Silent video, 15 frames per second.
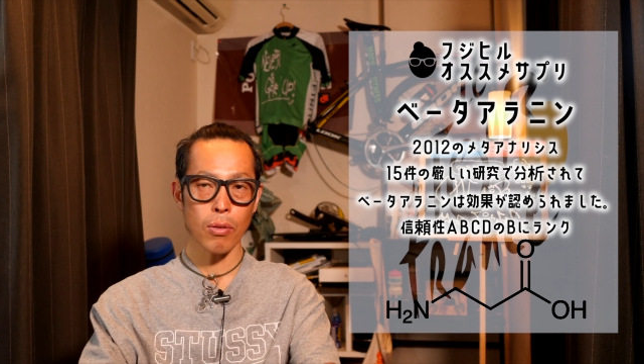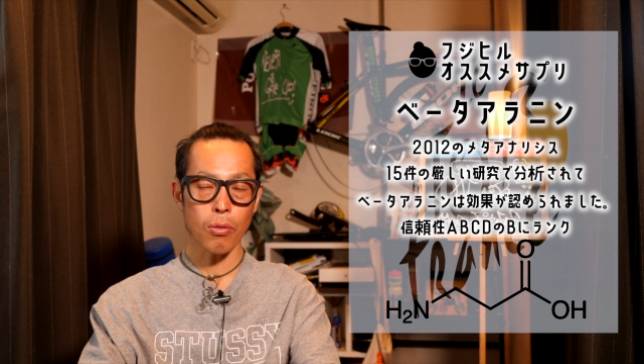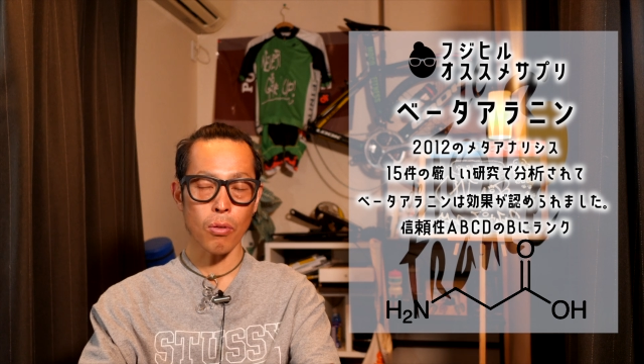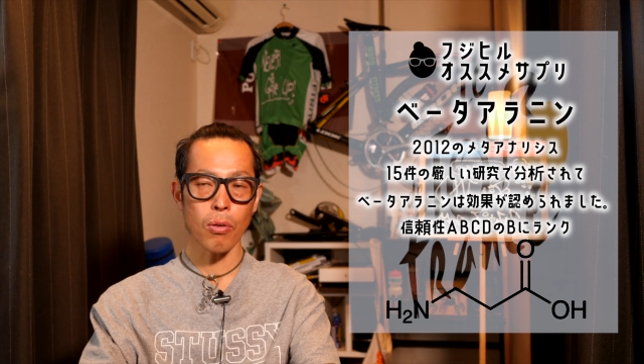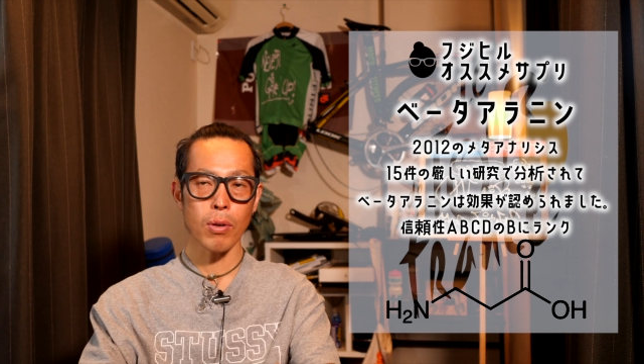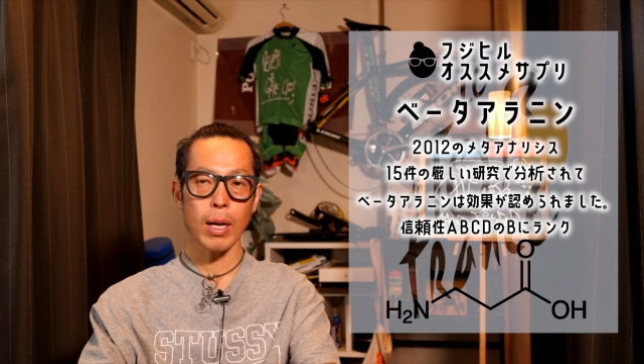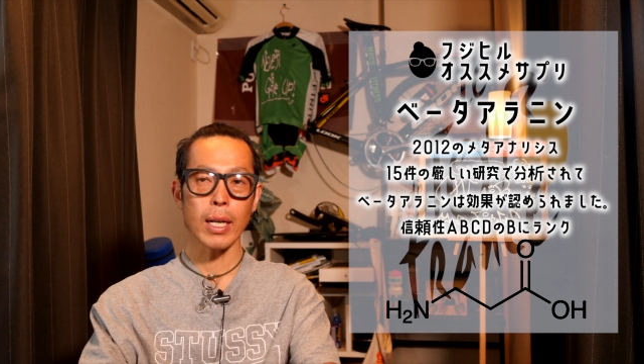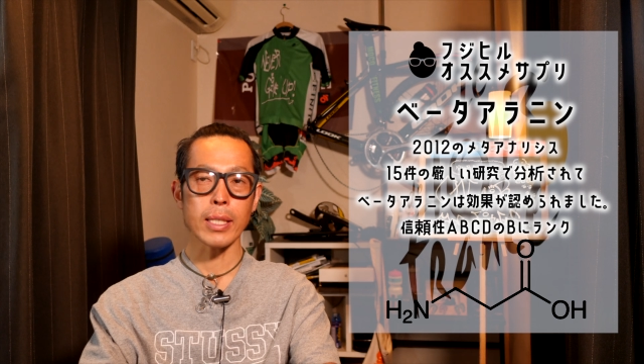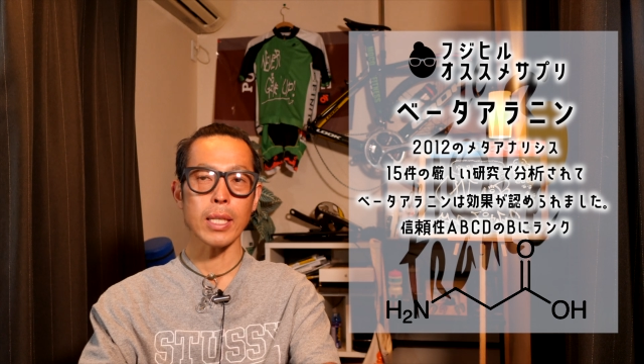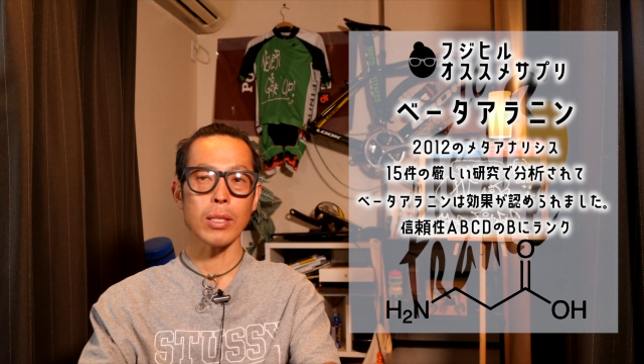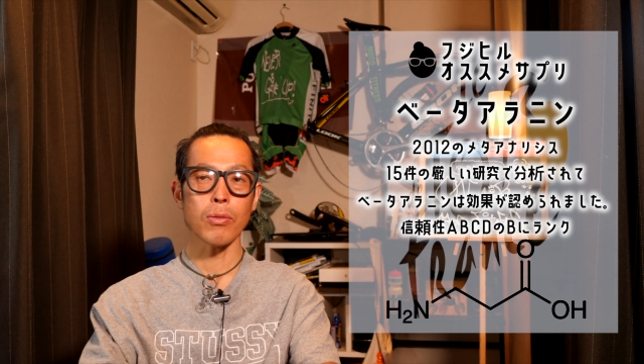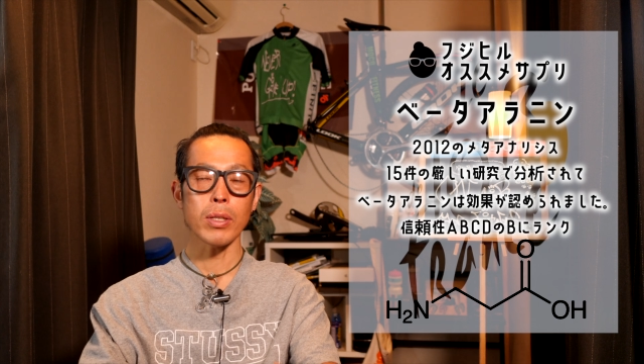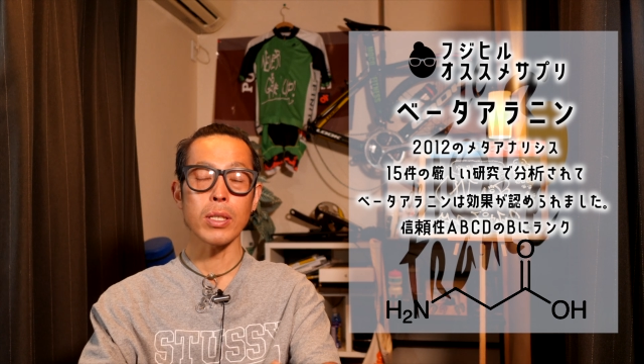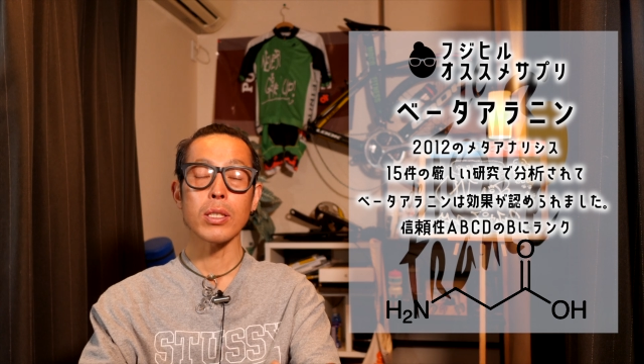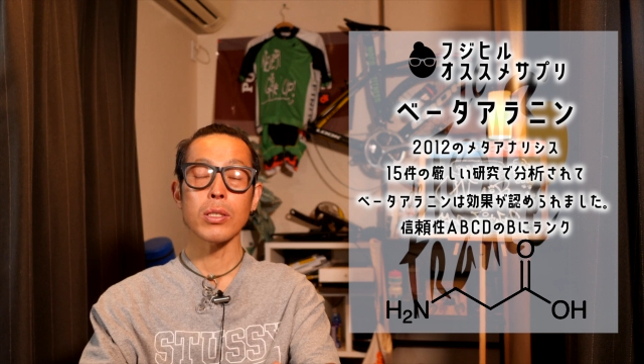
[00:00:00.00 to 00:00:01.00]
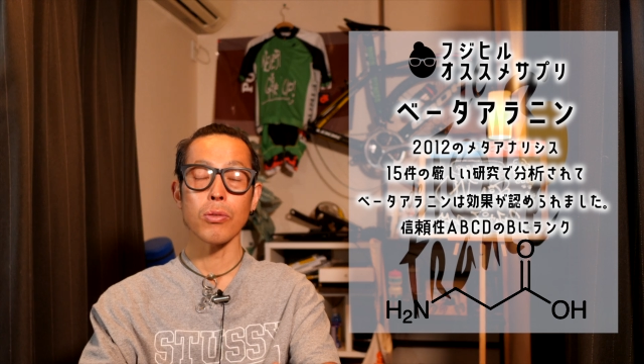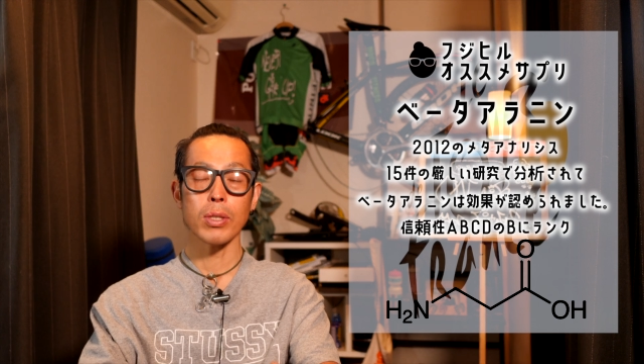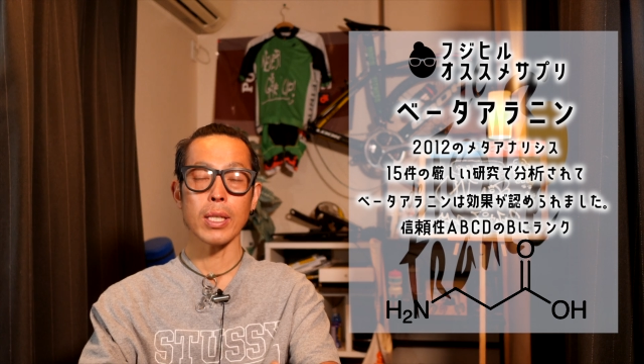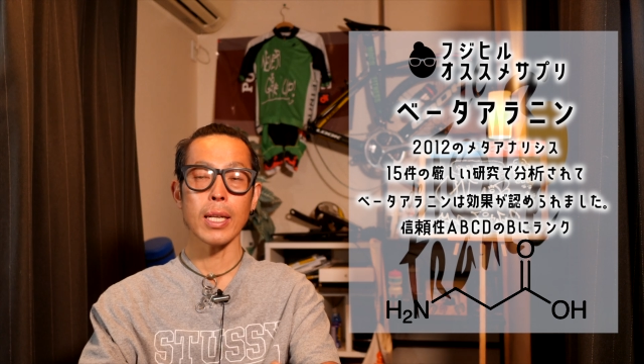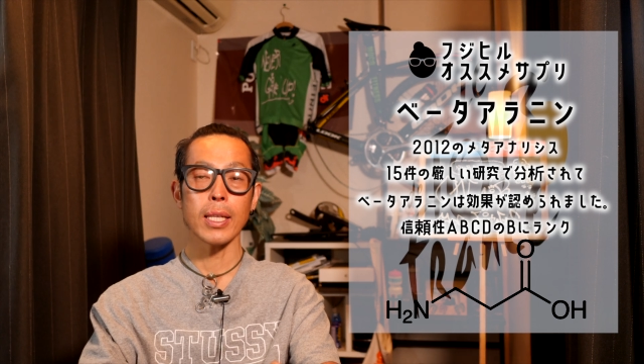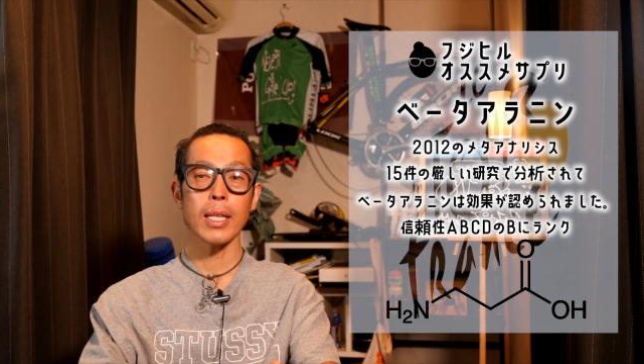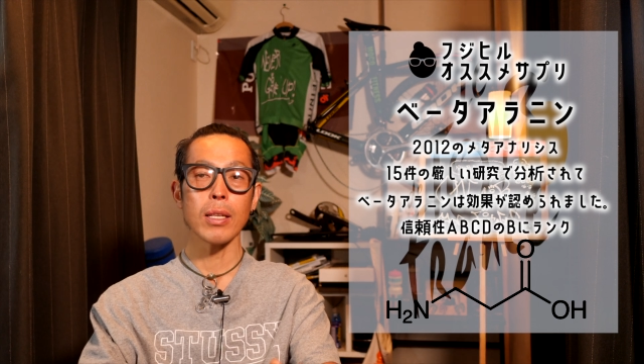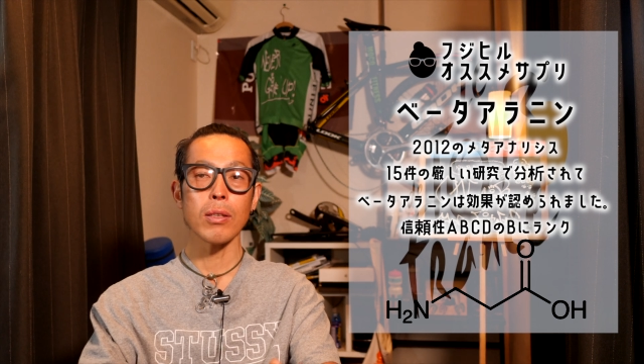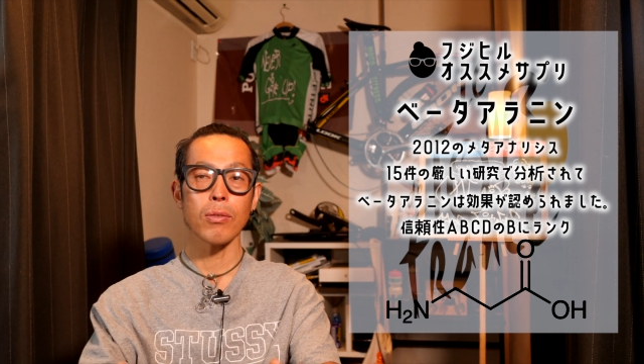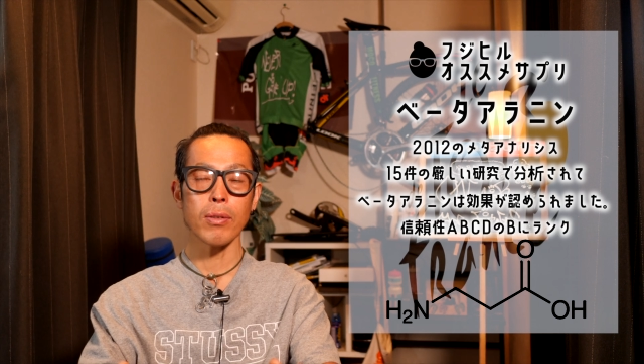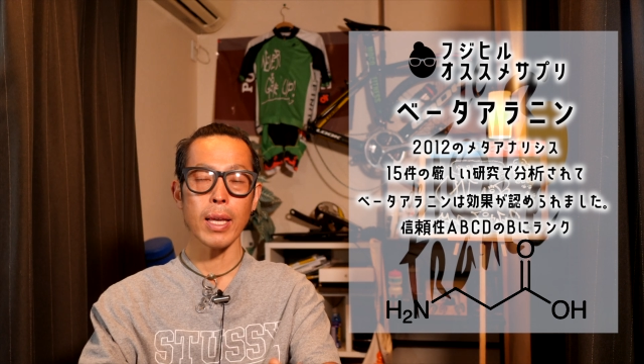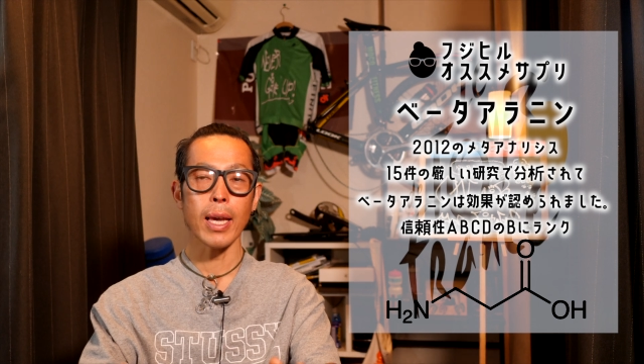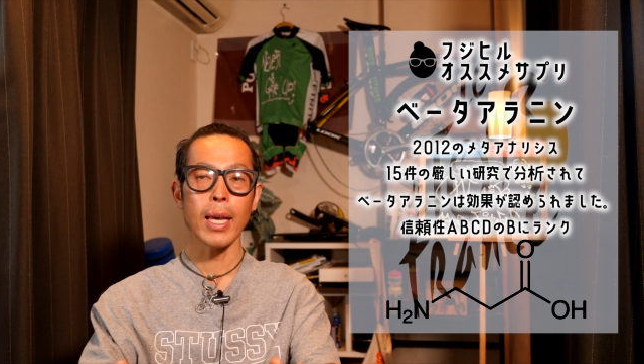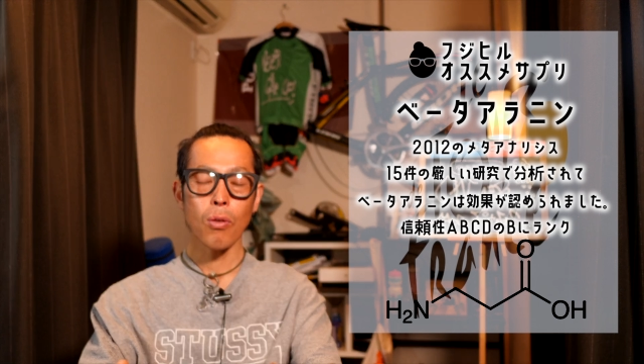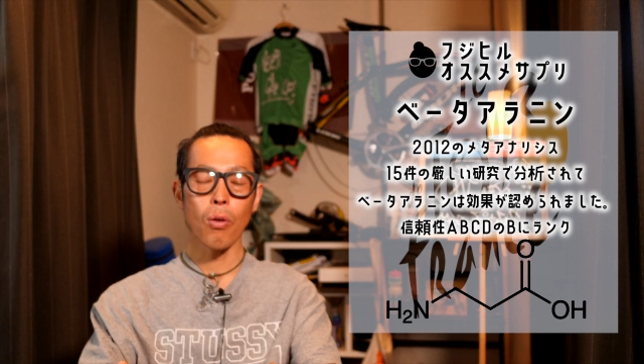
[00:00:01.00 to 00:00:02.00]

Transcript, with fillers: の効果がちゃんと立証されているので、